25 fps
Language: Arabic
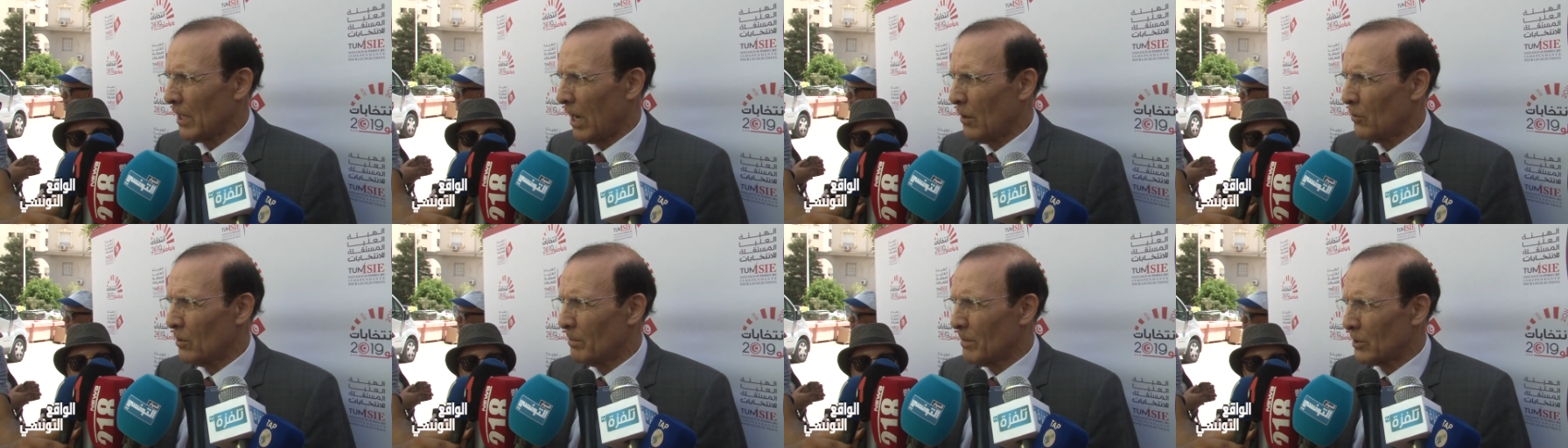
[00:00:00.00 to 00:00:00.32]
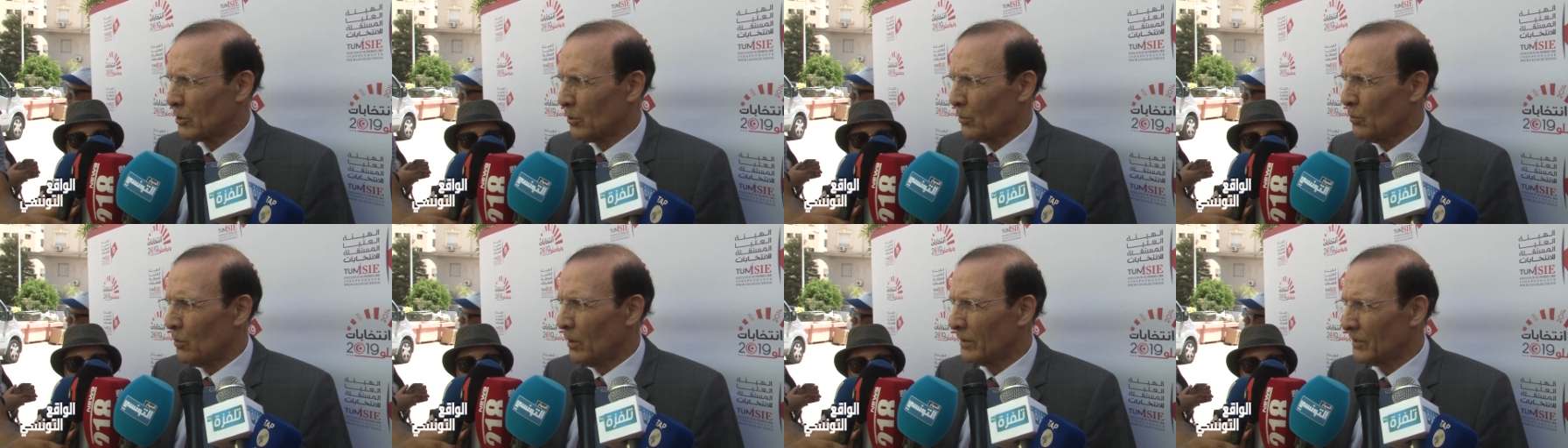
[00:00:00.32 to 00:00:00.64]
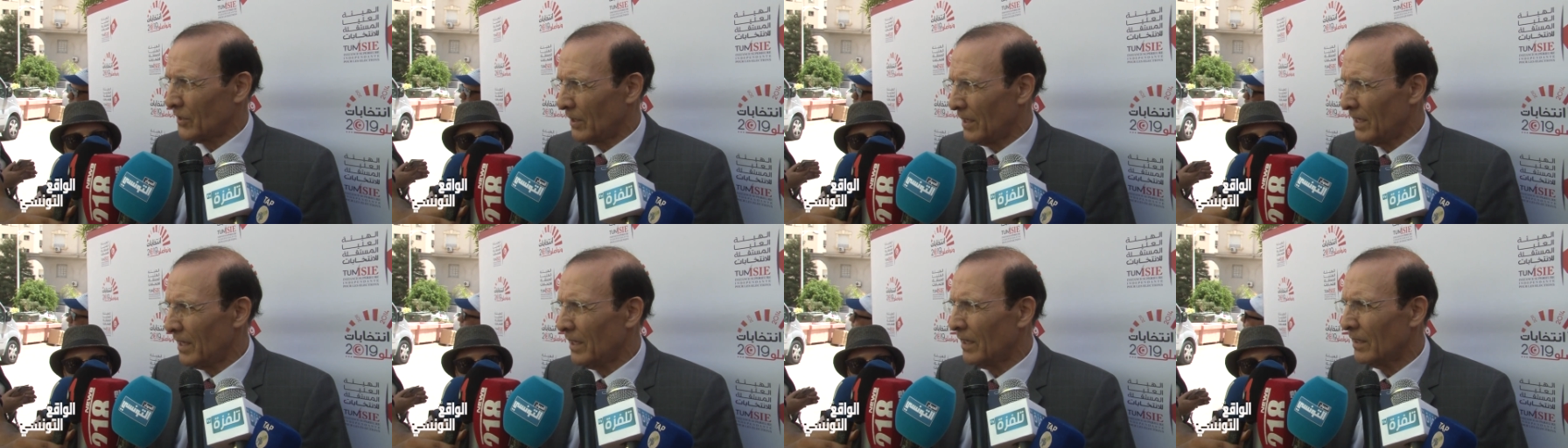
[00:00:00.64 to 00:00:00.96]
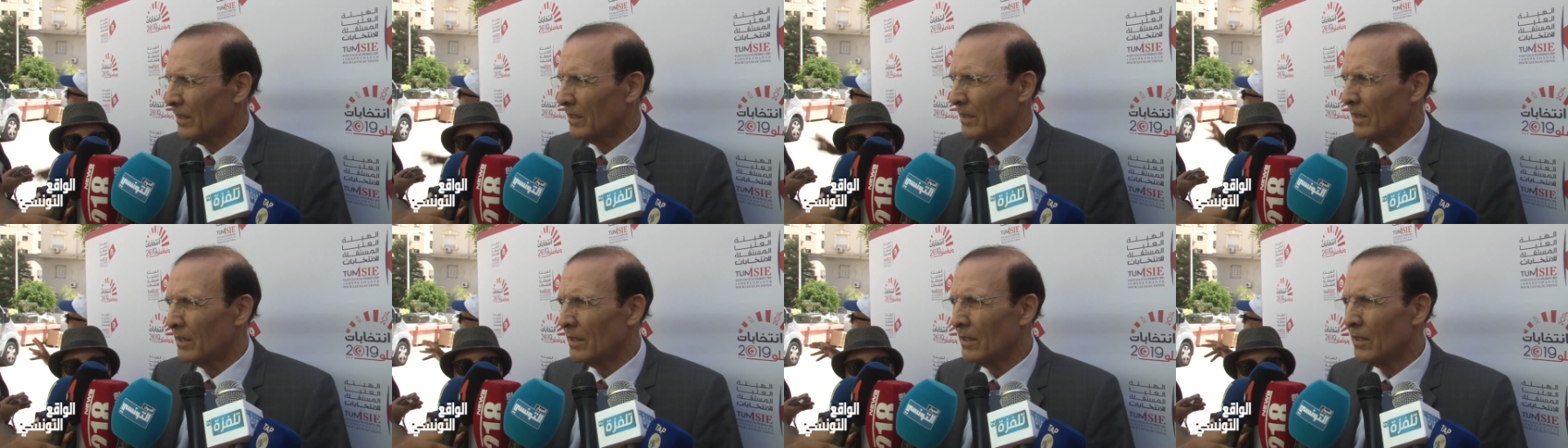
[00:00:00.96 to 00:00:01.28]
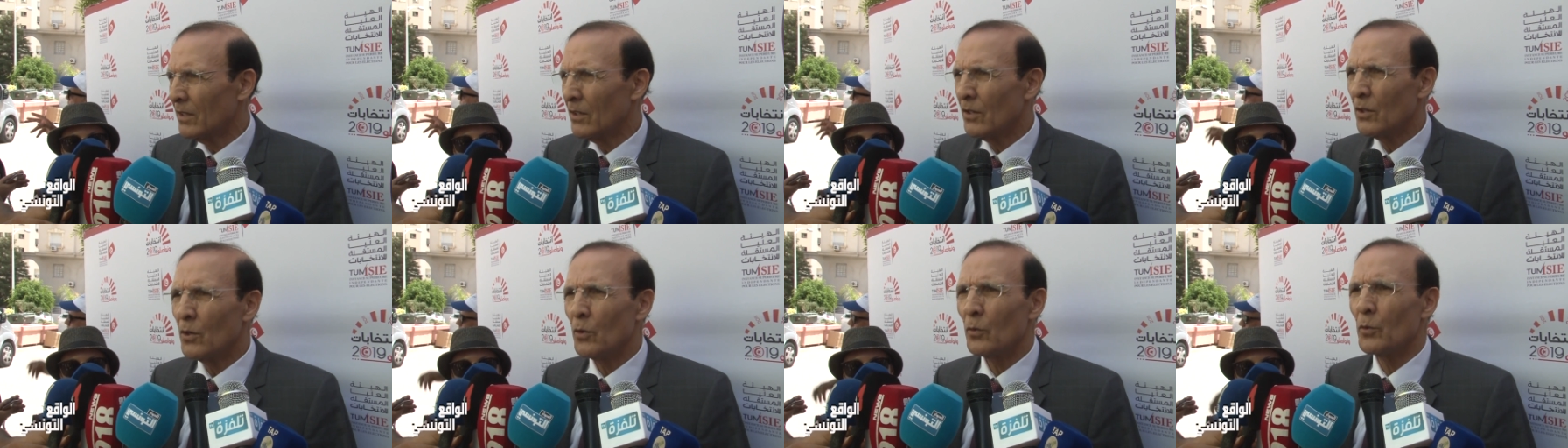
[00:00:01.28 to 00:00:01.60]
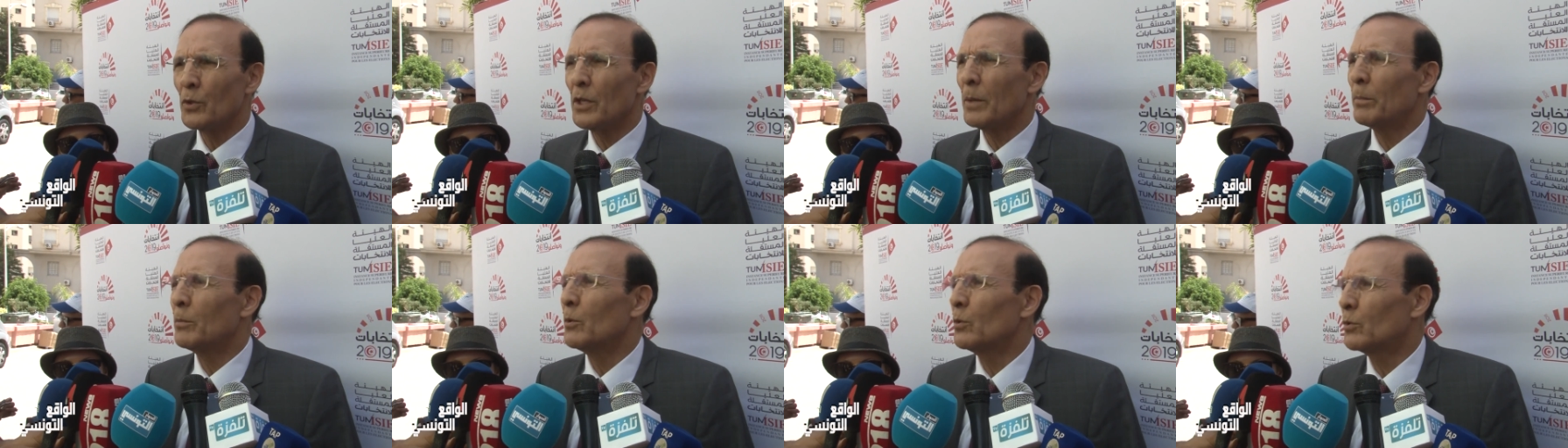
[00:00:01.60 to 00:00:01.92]
حول مشروع صحيح
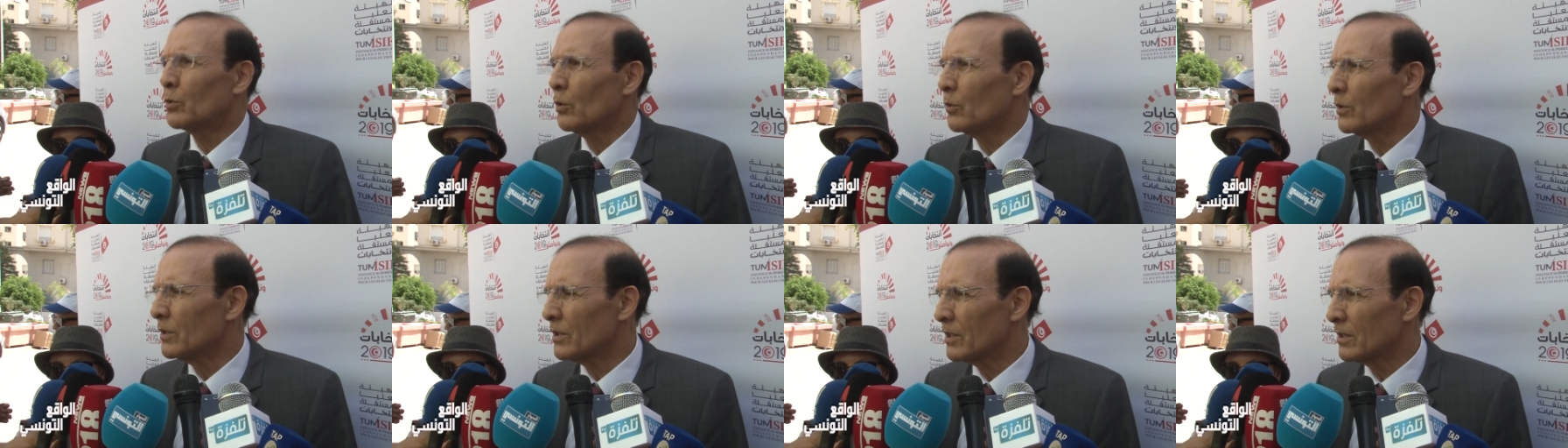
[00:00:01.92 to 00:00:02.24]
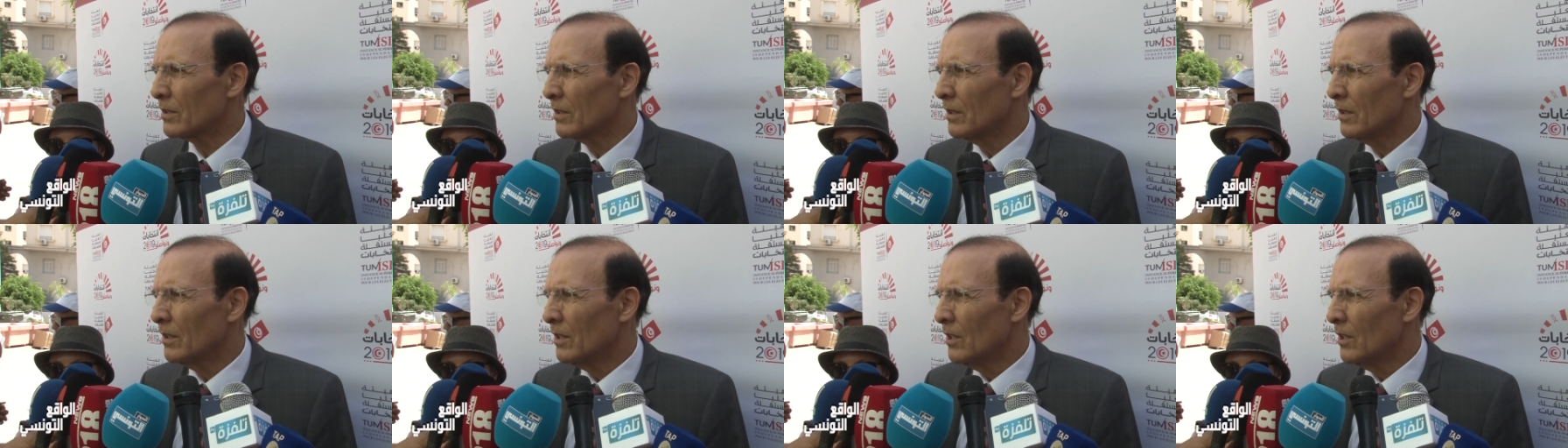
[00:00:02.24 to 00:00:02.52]
ويبنوا تونس